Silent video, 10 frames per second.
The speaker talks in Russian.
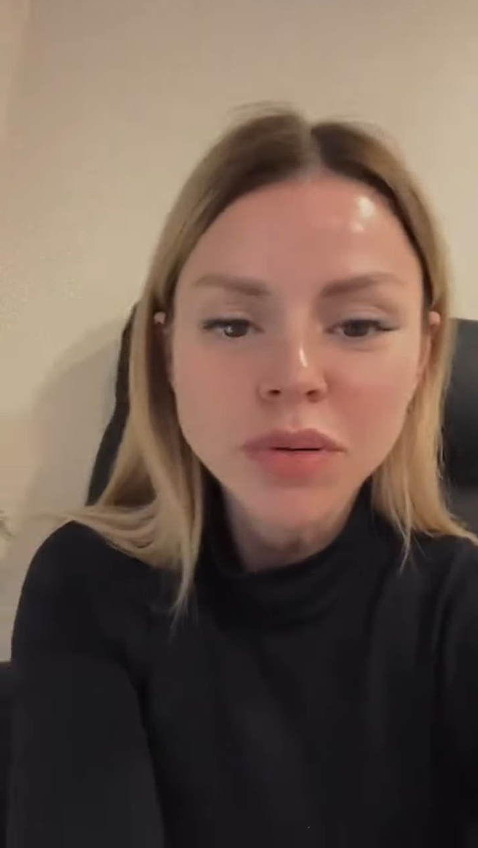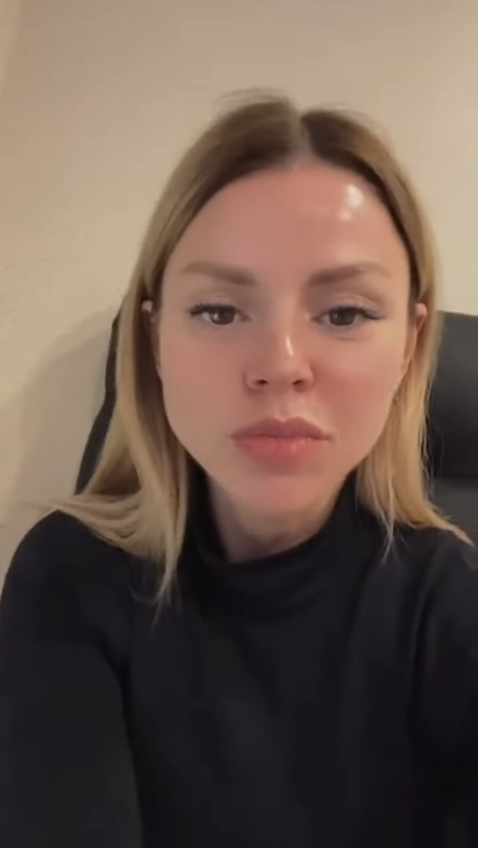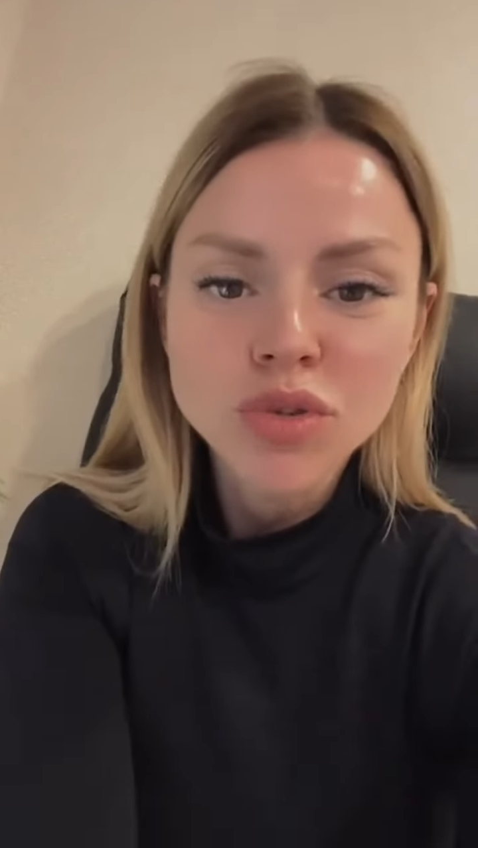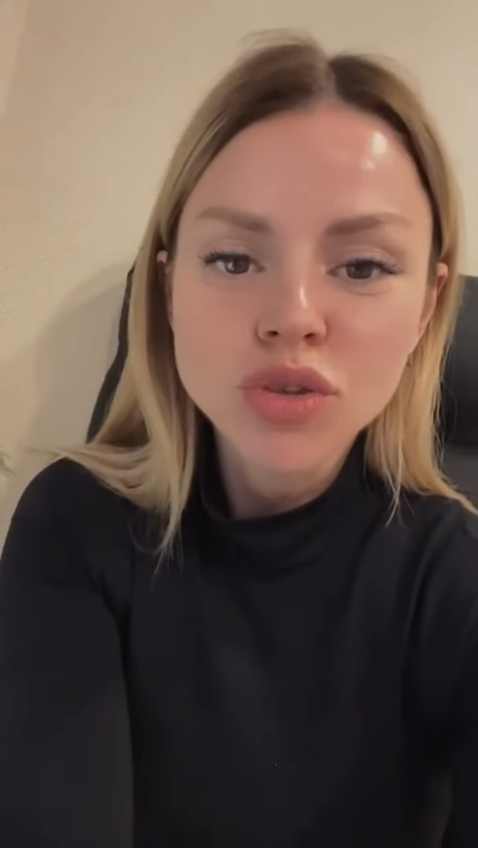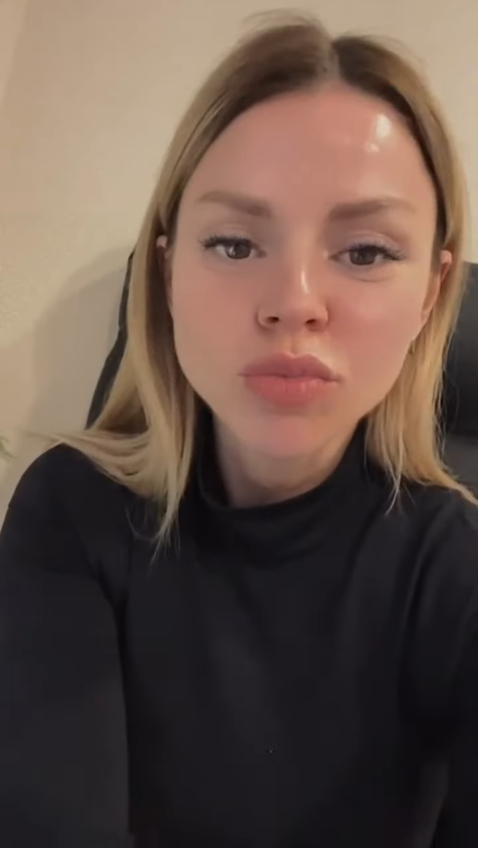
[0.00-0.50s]

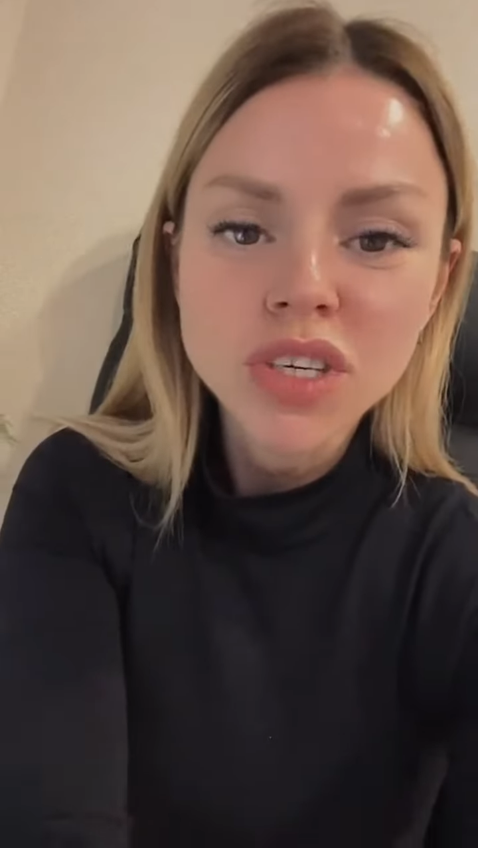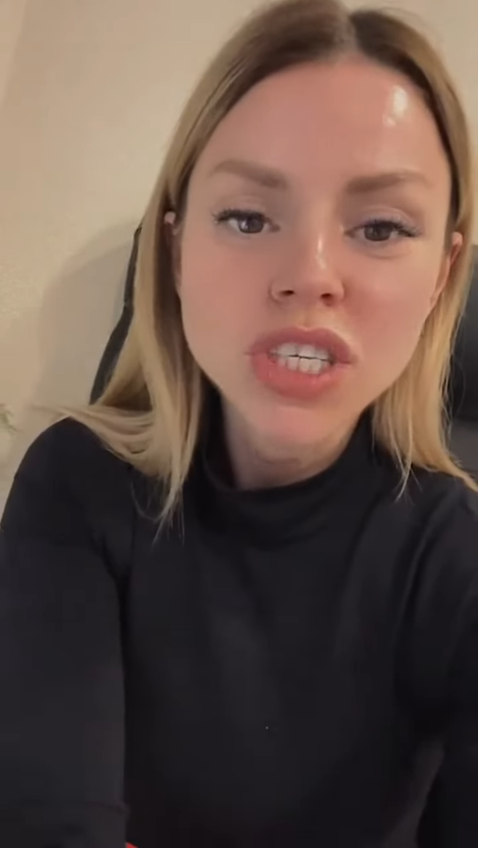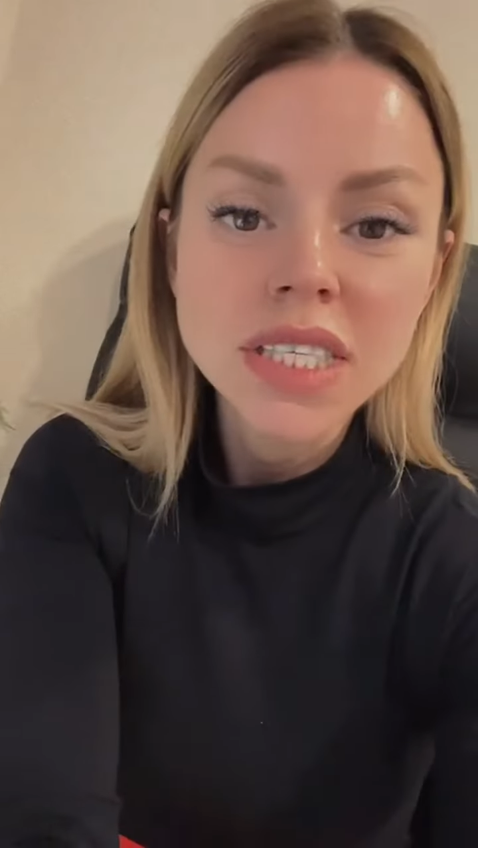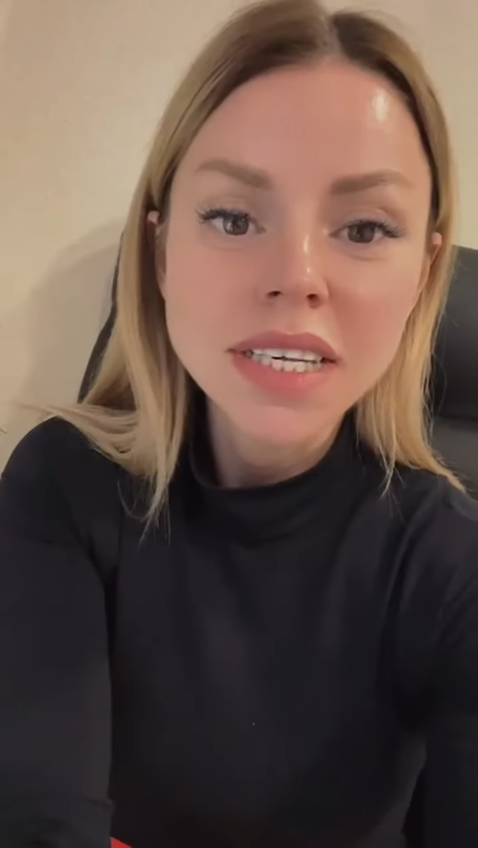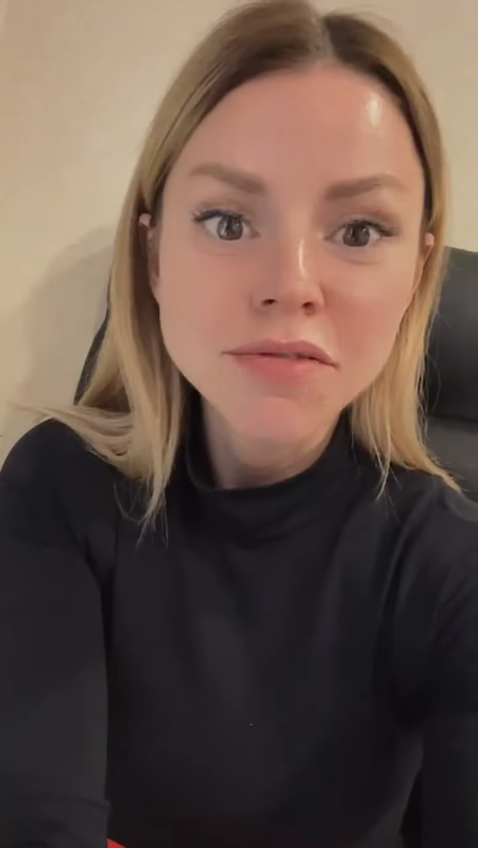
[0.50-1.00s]
потому что у
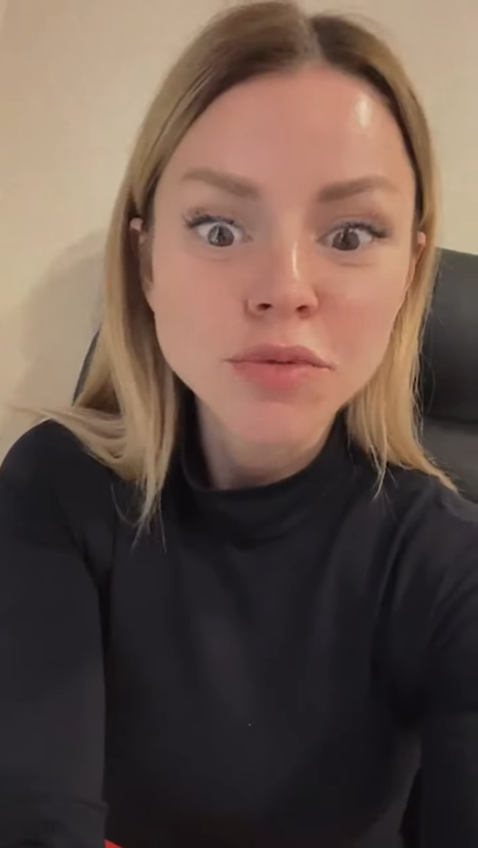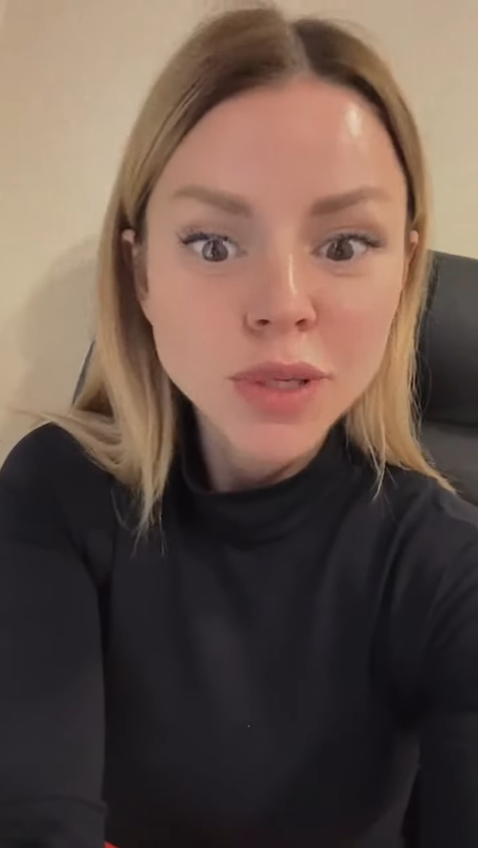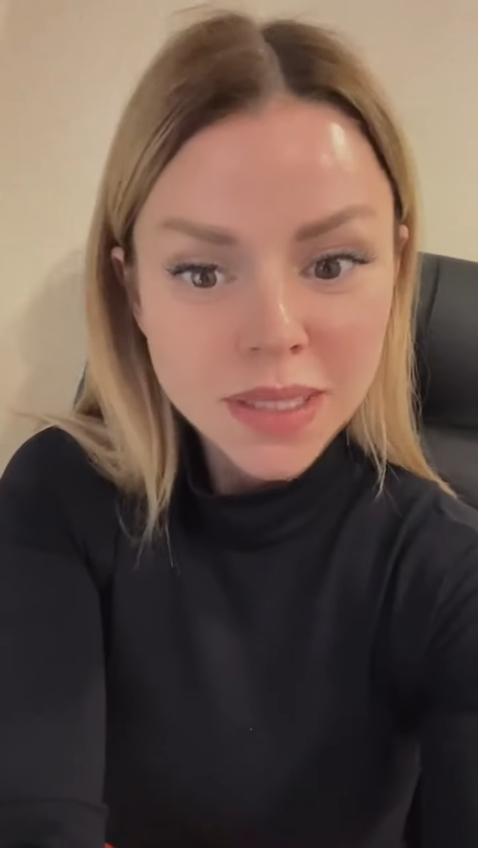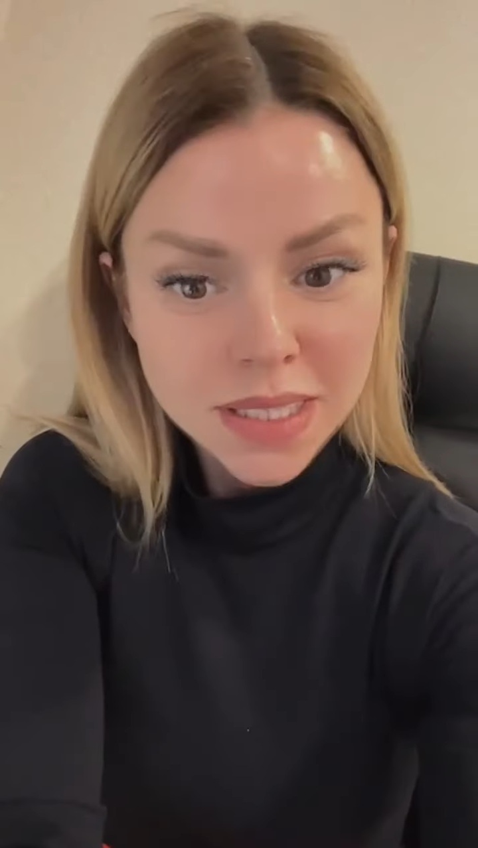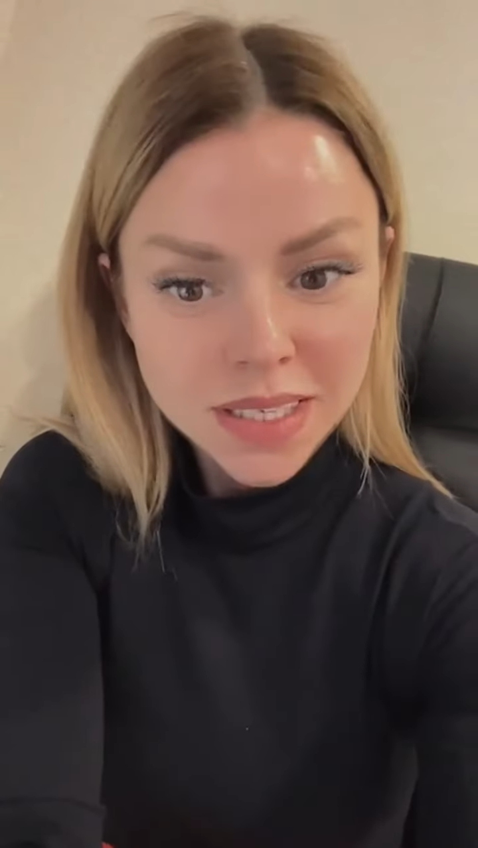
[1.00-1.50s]
меня сейчас
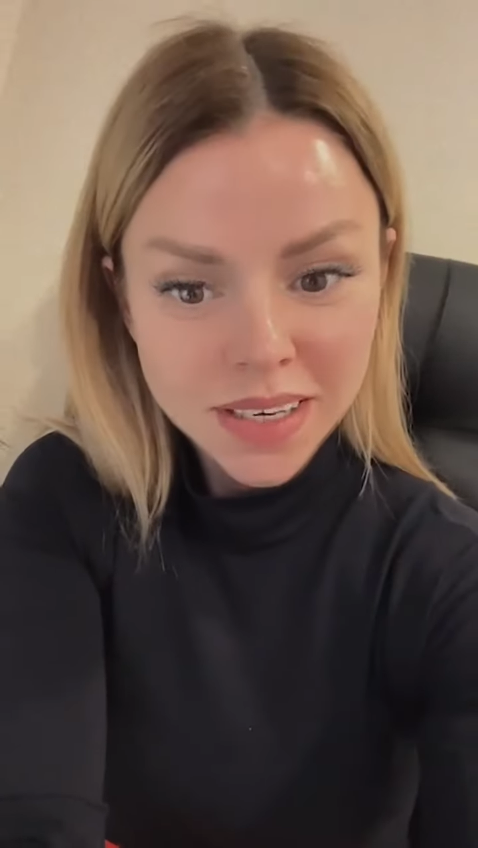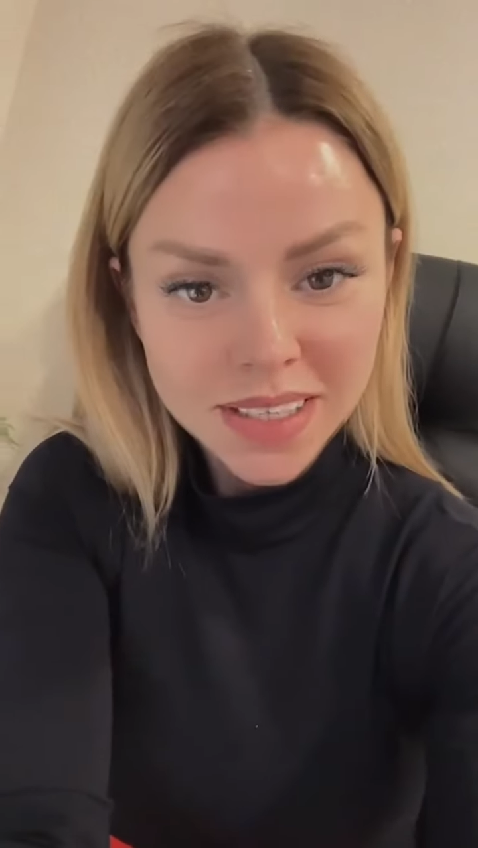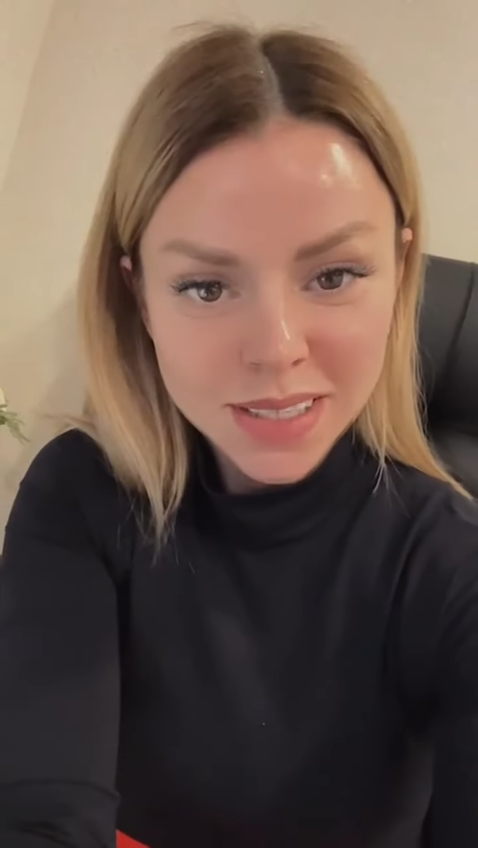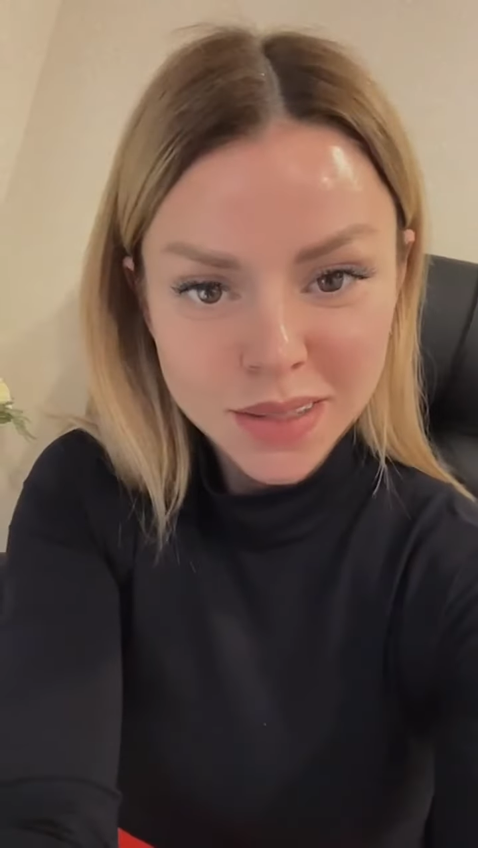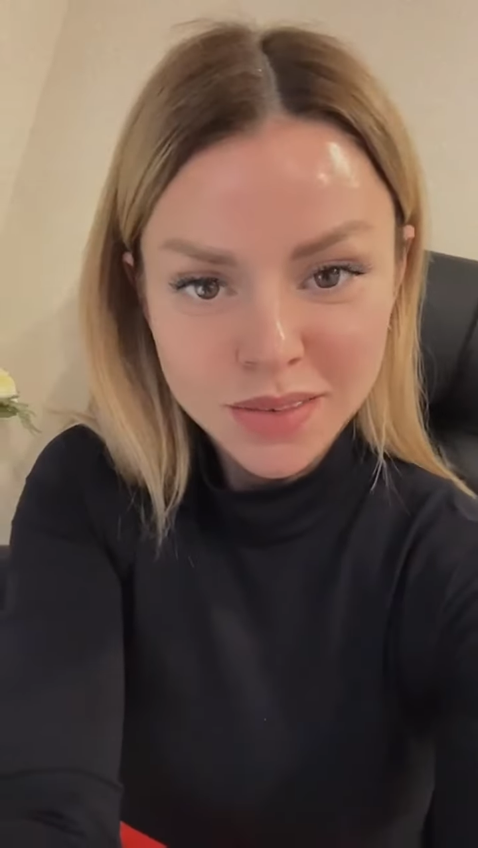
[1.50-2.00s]
телефон
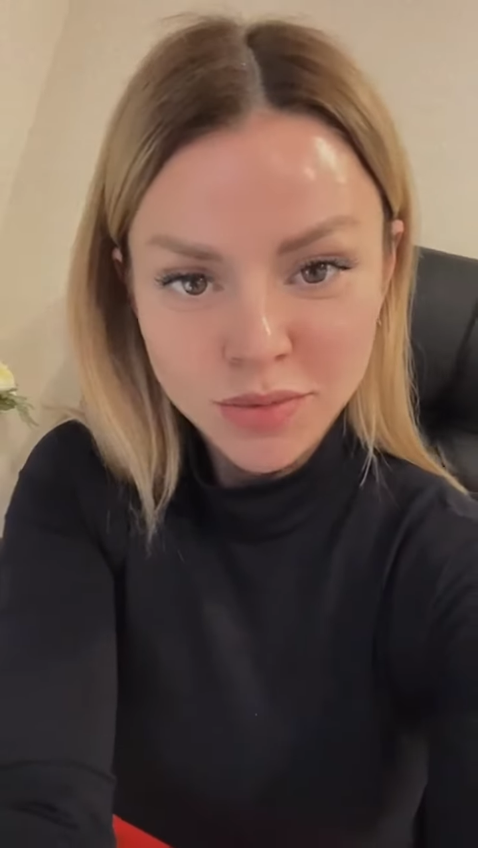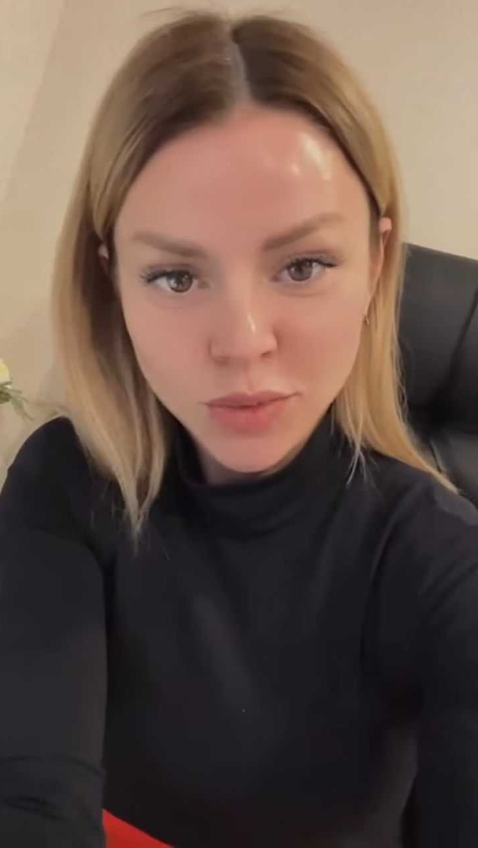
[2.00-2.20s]
сядет.